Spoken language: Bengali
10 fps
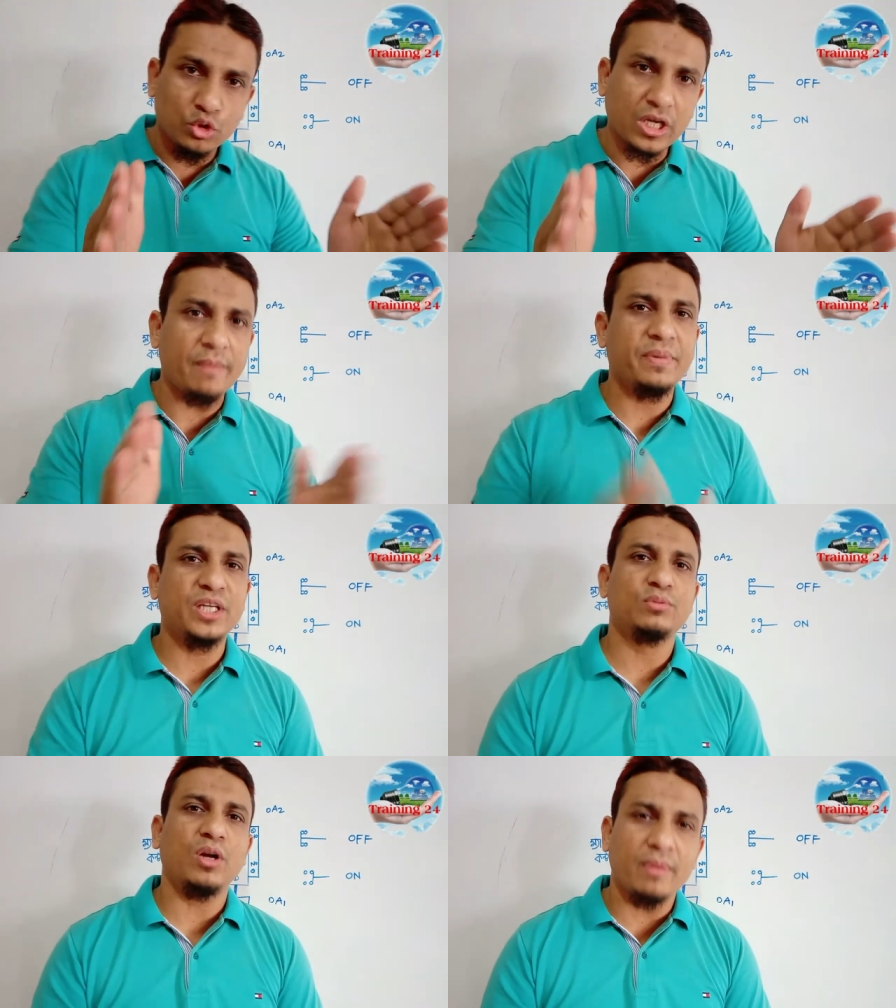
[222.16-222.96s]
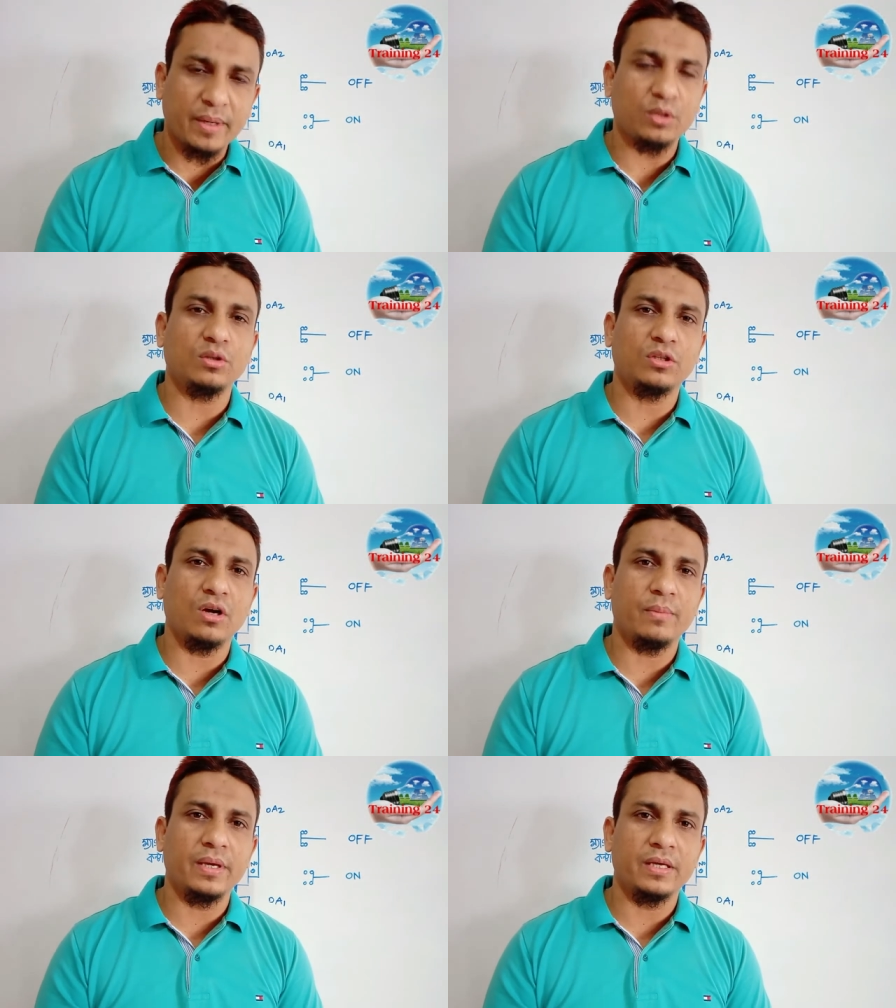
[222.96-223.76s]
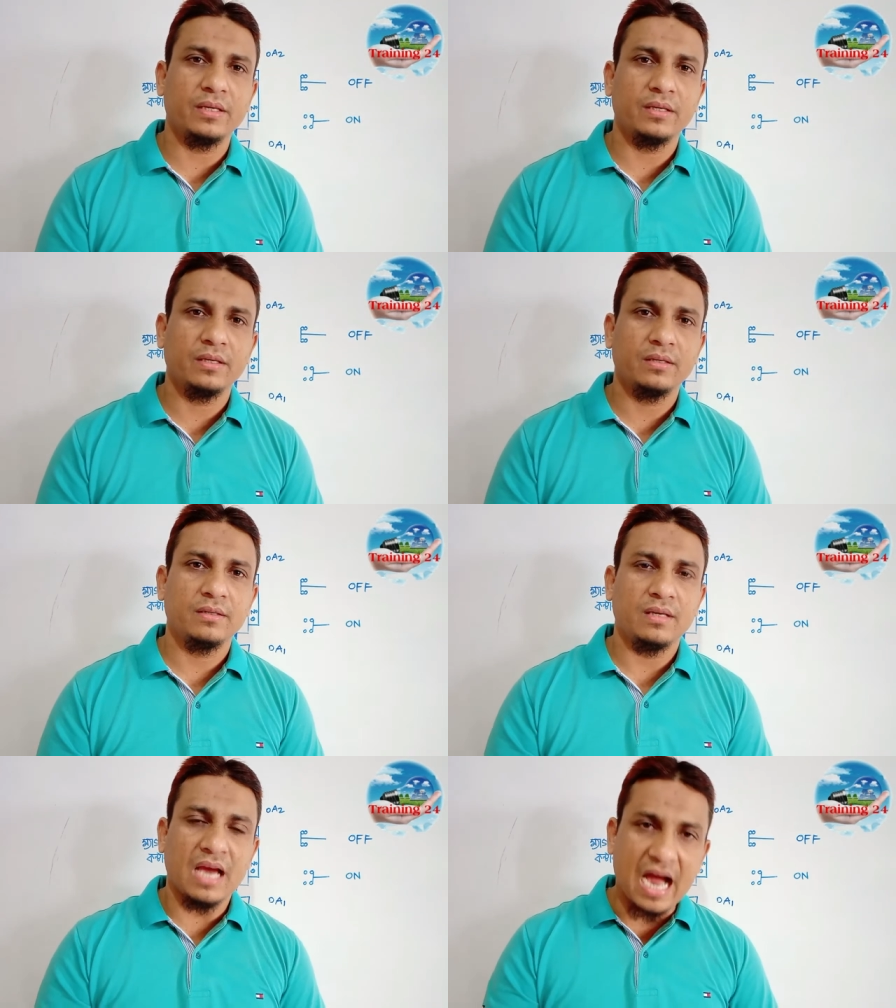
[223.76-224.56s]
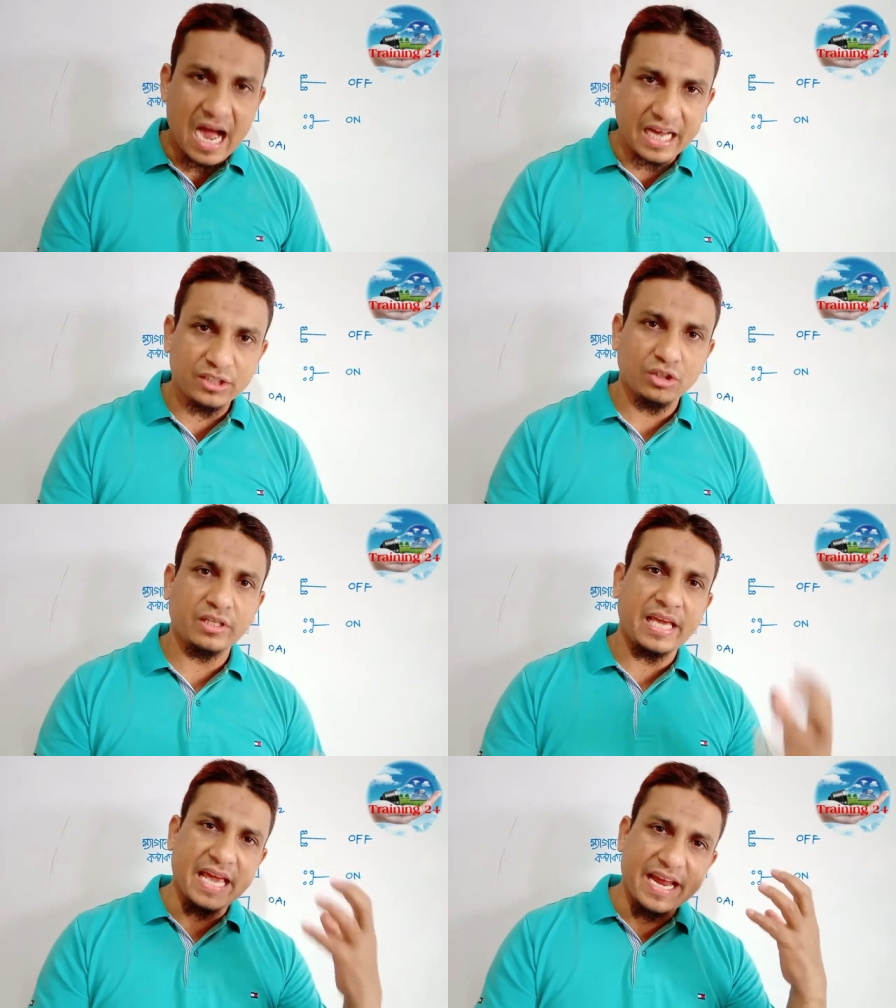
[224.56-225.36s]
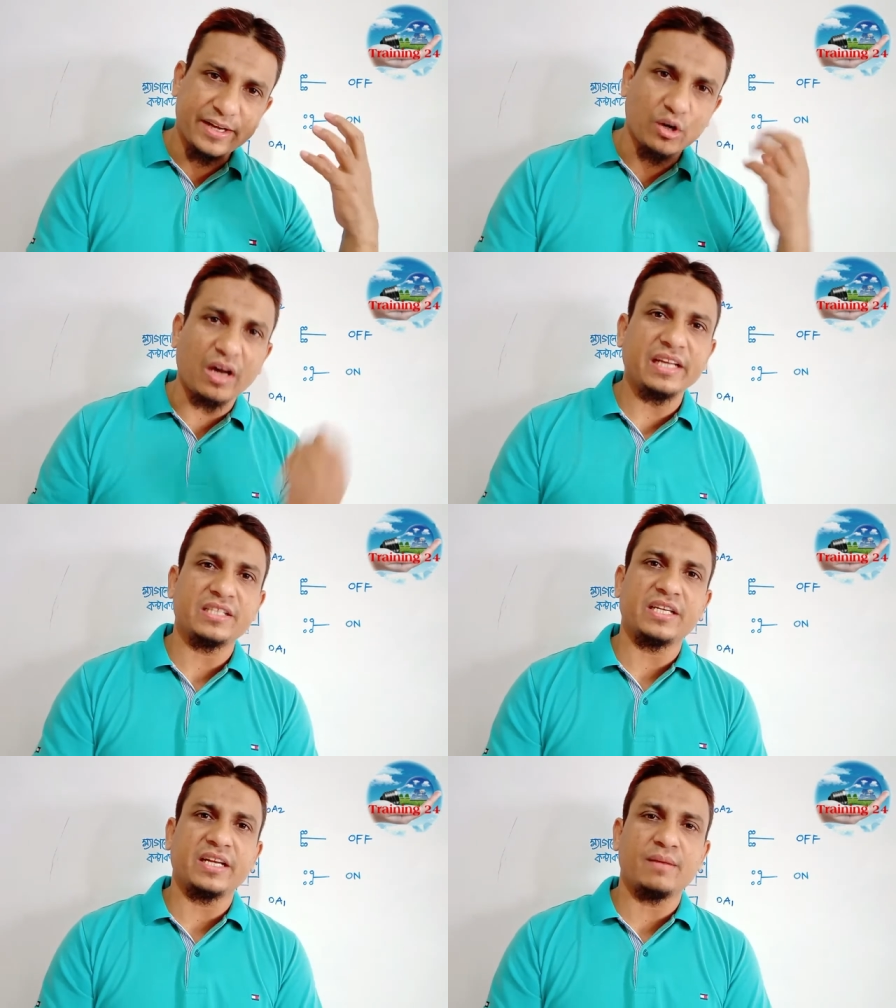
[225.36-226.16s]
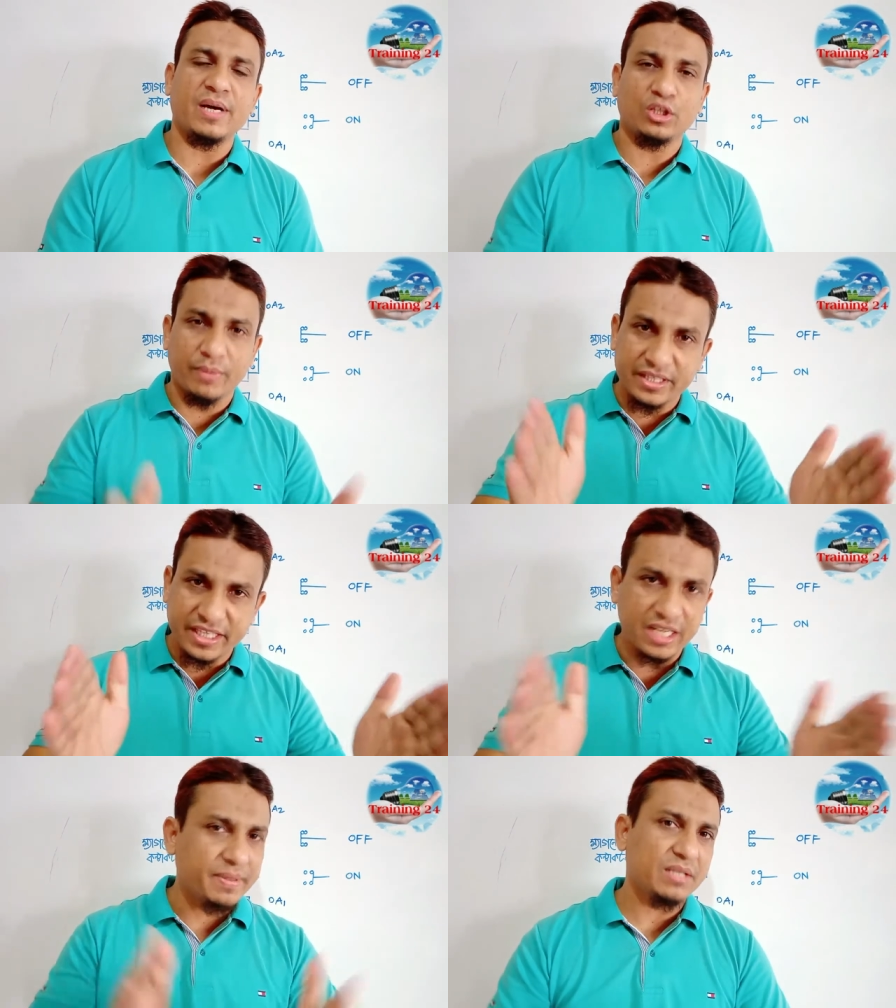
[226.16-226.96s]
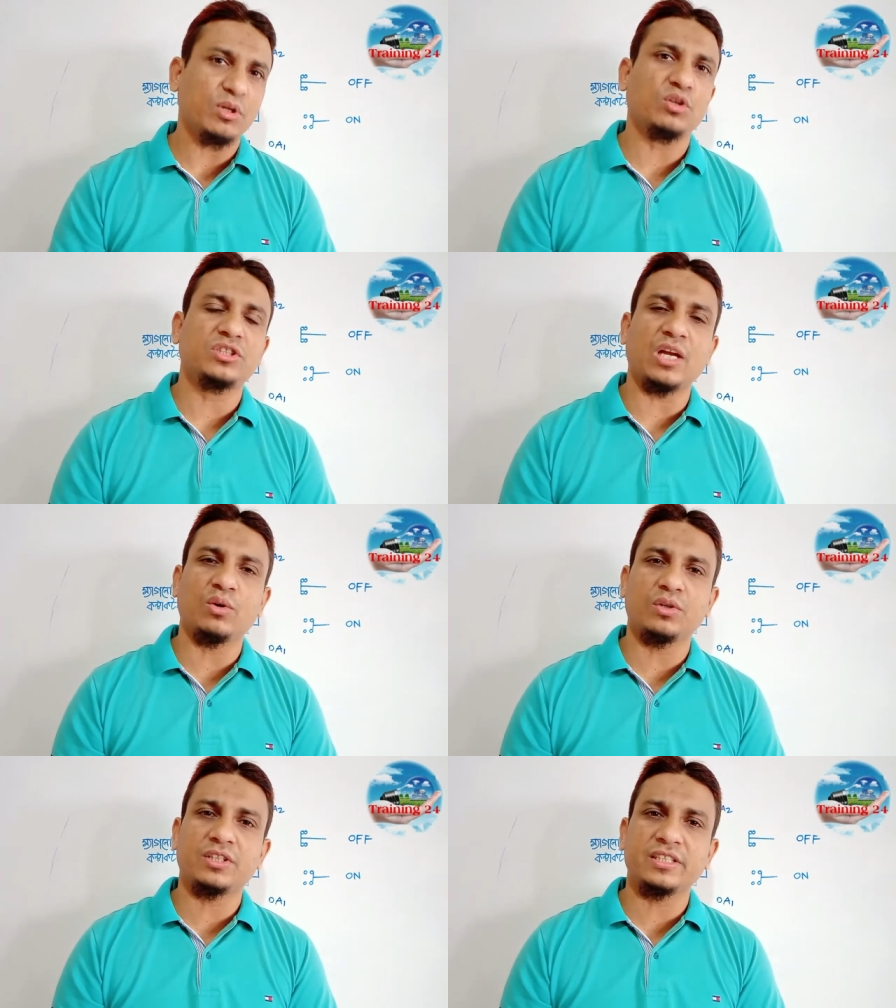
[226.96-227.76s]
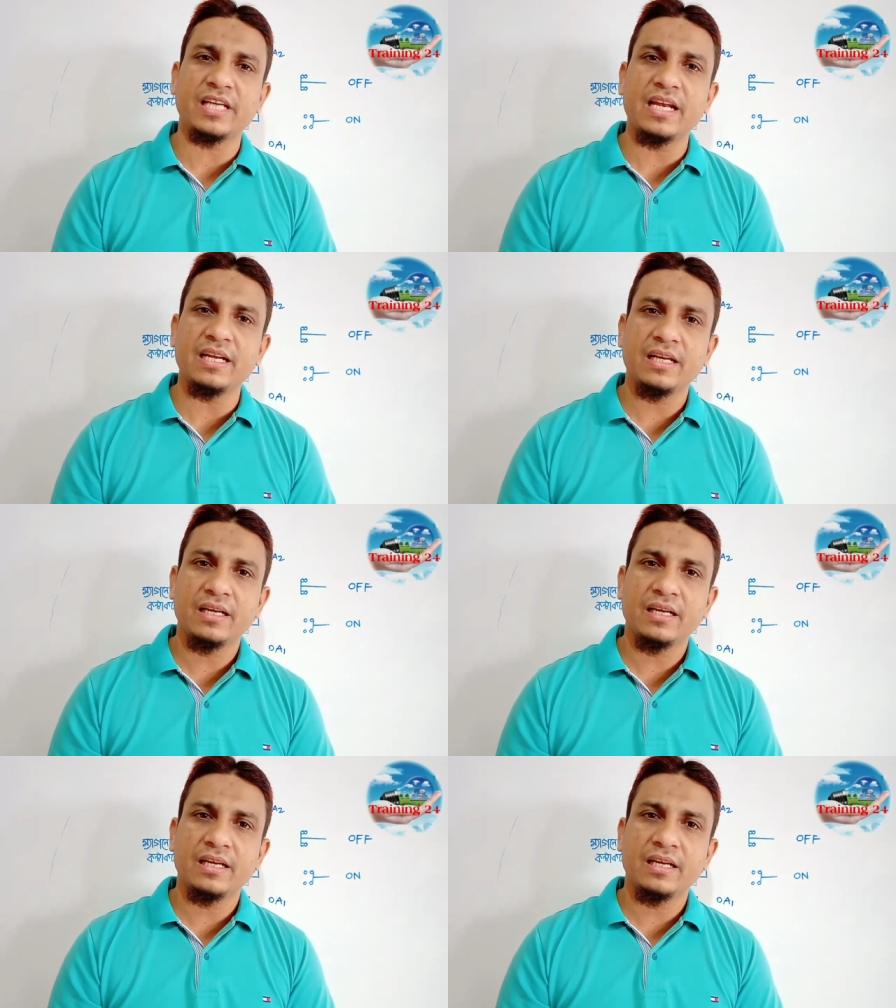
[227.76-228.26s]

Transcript: দুশো বিশ ভোল্ট ব্যবহার করতে হবে আর যদি এই ডল স্টেটারের মাধ্যমে থ্রি ফেজ মোটর চালু করতে চান